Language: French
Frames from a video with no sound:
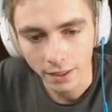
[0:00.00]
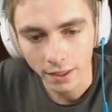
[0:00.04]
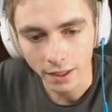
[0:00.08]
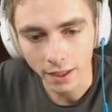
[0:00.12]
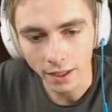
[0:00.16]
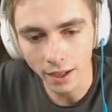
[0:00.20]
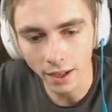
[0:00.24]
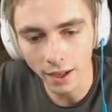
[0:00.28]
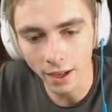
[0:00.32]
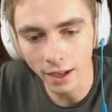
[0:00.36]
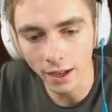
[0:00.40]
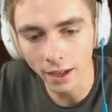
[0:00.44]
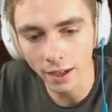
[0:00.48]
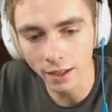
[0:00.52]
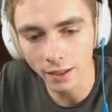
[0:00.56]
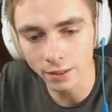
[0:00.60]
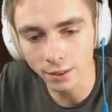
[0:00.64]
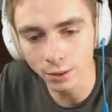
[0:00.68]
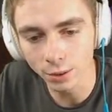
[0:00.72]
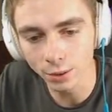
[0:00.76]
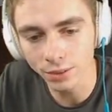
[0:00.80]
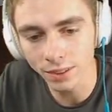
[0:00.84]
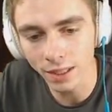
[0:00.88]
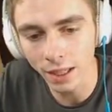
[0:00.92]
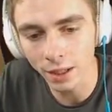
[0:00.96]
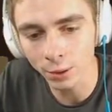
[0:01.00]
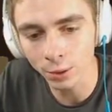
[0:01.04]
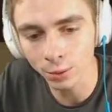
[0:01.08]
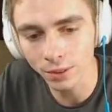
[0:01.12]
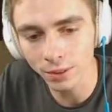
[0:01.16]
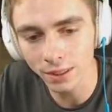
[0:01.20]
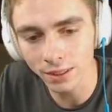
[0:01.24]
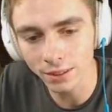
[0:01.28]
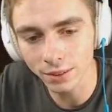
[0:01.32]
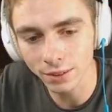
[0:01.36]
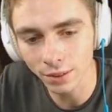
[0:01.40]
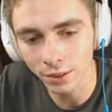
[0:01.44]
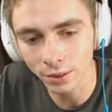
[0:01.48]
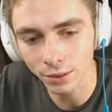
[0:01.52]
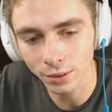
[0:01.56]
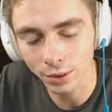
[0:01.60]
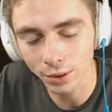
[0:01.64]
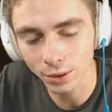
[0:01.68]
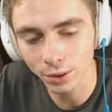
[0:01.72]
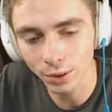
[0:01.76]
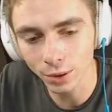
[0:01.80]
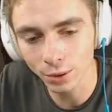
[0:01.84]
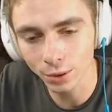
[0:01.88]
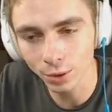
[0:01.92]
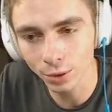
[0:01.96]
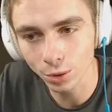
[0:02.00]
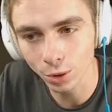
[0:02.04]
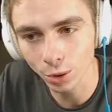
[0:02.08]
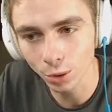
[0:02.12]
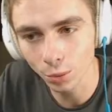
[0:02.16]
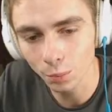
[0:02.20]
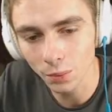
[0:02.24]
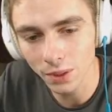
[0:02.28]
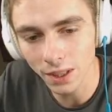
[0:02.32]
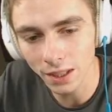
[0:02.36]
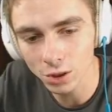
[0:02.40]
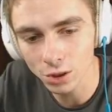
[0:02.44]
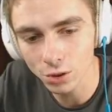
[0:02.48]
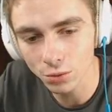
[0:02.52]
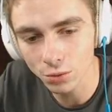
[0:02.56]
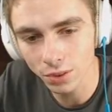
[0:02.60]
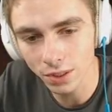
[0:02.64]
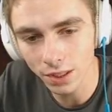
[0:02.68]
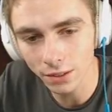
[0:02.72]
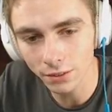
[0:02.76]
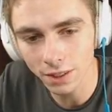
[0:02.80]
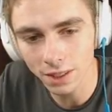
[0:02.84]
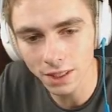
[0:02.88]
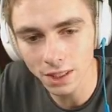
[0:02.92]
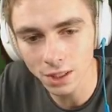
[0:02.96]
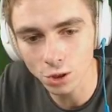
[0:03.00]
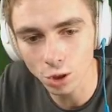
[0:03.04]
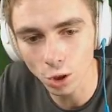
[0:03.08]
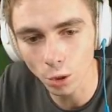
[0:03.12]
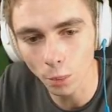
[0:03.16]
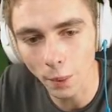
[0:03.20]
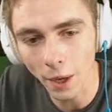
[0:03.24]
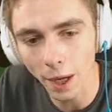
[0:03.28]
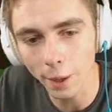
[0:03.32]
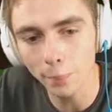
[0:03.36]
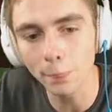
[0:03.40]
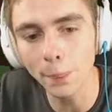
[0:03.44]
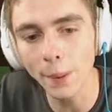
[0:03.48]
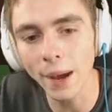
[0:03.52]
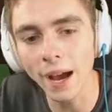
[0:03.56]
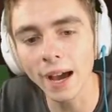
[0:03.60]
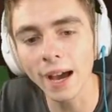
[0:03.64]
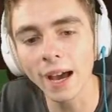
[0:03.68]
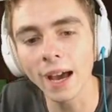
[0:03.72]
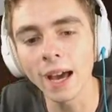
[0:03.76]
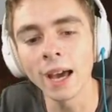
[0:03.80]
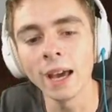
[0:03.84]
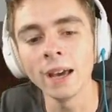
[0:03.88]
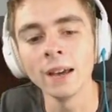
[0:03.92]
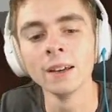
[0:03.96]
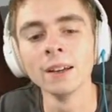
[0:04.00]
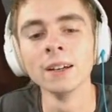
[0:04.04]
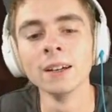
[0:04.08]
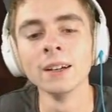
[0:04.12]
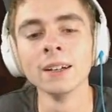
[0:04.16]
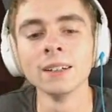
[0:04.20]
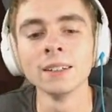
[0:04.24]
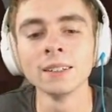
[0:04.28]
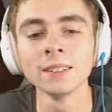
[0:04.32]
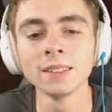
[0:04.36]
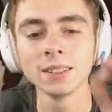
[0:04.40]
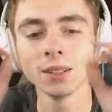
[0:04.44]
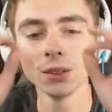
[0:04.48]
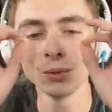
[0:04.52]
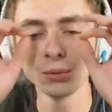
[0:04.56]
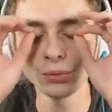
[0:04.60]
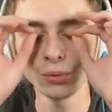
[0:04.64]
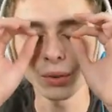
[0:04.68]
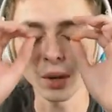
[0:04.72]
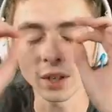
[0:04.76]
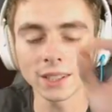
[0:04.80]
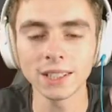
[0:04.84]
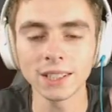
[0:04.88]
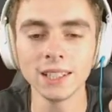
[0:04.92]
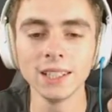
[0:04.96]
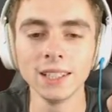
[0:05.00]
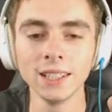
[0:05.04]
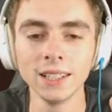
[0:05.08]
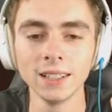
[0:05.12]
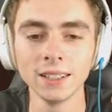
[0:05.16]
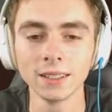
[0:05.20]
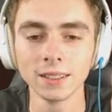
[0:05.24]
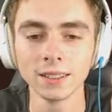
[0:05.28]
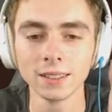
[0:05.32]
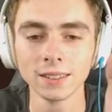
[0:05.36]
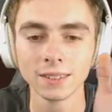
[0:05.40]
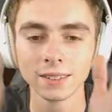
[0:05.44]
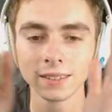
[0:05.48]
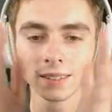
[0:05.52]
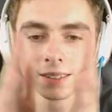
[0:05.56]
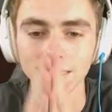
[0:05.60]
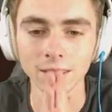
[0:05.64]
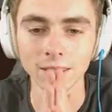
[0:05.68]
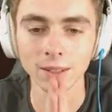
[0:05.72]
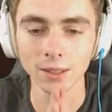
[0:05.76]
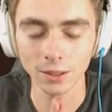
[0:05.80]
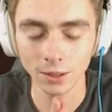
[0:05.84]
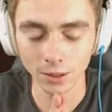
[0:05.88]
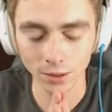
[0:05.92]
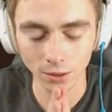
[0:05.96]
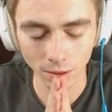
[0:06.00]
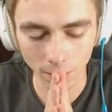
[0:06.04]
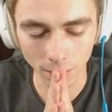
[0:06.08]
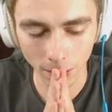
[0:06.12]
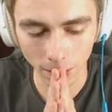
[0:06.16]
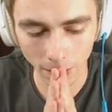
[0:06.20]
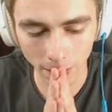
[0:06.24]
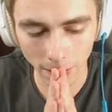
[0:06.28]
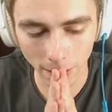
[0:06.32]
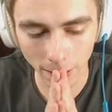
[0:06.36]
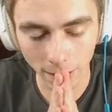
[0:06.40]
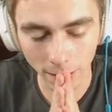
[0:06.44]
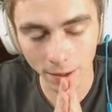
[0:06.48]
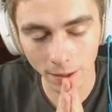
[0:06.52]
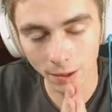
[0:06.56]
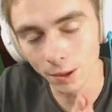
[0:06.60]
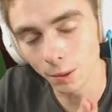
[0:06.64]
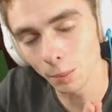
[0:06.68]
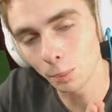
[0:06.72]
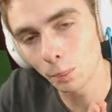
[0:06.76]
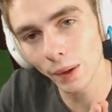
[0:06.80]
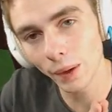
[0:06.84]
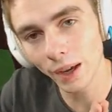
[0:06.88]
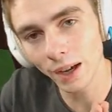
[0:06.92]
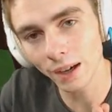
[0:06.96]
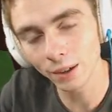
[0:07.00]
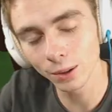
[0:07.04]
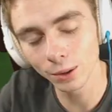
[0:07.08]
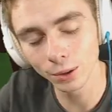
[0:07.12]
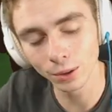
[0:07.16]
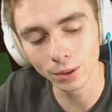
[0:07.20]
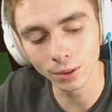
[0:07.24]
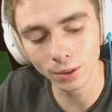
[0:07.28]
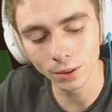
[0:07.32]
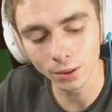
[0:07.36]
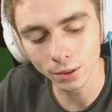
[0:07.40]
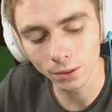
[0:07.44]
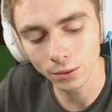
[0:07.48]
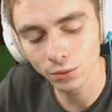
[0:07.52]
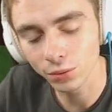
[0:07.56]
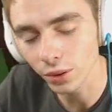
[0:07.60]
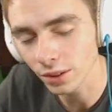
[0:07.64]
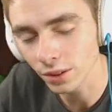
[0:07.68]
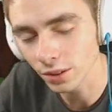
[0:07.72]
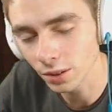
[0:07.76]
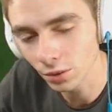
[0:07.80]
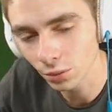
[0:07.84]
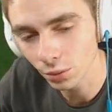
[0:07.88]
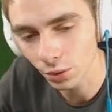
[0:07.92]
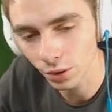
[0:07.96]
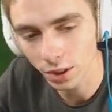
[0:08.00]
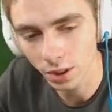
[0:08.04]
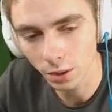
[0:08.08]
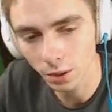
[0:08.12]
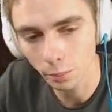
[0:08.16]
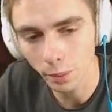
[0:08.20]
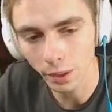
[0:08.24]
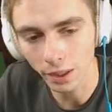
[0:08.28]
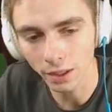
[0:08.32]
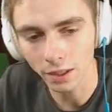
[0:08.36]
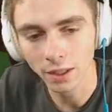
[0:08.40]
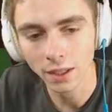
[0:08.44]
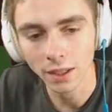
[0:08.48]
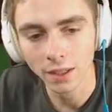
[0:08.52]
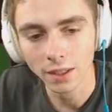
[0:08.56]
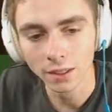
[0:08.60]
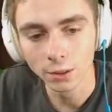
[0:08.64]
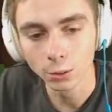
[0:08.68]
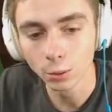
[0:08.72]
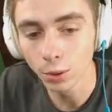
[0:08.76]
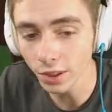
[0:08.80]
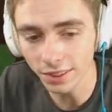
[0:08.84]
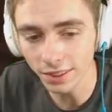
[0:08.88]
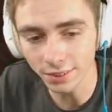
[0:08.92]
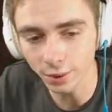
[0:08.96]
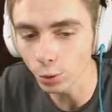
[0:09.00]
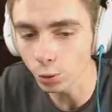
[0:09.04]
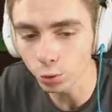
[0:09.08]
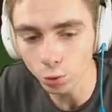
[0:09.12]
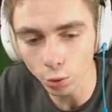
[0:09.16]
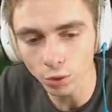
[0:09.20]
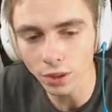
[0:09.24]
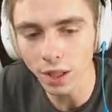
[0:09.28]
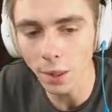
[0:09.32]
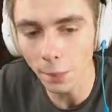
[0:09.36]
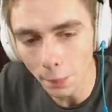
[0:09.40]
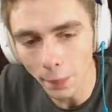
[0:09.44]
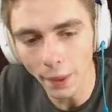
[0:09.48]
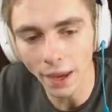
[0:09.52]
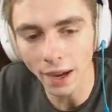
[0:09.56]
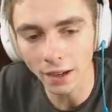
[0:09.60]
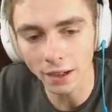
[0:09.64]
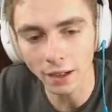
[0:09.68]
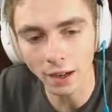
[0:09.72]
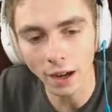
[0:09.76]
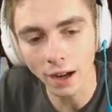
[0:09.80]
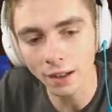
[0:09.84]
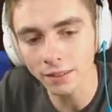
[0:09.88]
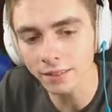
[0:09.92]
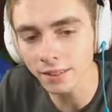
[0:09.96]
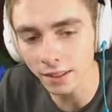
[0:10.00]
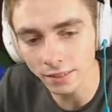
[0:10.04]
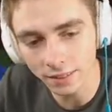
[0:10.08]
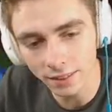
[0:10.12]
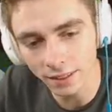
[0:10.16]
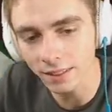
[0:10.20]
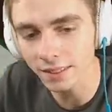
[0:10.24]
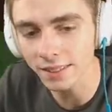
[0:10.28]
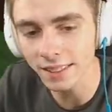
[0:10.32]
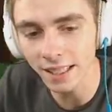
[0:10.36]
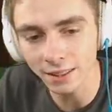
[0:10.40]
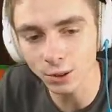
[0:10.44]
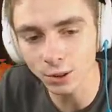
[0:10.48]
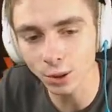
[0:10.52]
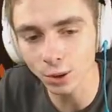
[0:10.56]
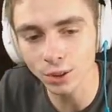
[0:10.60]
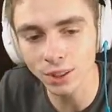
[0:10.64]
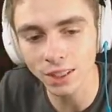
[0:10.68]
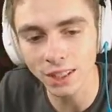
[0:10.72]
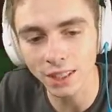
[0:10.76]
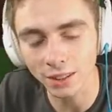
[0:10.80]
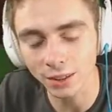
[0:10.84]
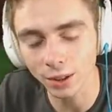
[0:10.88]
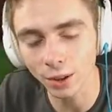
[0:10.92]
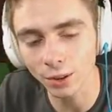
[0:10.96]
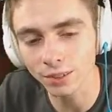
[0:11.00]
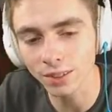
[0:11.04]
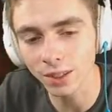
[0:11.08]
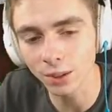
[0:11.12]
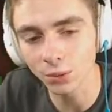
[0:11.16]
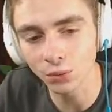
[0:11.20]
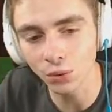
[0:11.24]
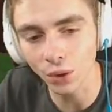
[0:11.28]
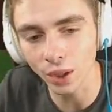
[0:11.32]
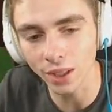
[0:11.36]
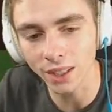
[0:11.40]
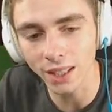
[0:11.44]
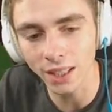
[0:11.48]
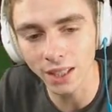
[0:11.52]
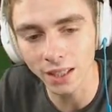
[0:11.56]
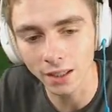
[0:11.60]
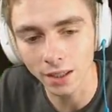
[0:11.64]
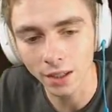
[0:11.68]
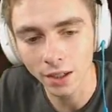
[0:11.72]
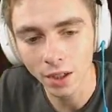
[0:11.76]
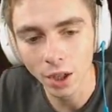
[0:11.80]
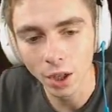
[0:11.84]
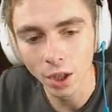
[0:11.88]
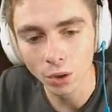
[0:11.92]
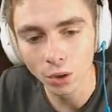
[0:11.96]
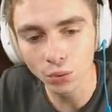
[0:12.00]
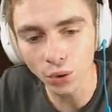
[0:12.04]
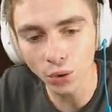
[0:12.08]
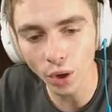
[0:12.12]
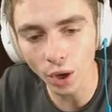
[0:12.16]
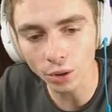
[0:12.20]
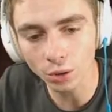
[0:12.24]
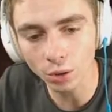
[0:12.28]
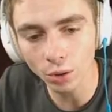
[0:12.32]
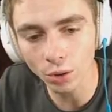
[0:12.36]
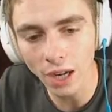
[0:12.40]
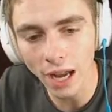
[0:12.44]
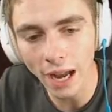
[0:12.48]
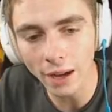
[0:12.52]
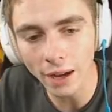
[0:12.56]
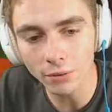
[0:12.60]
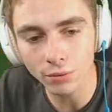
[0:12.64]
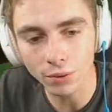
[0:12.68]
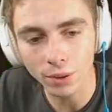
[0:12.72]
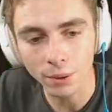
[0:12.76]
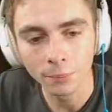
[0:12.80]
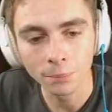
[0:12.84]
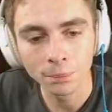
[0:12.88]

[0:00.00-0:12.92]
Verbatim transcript: Euh, nous allons descendre dans notre pièce, je vous avais dit que je préparais ces fucking euh, perles... Enfin, c'est fucking perles. Oui, ce sont des perles Ah, ça, c'est le cas de le dire. Non, c'est fucking fleurs de lave.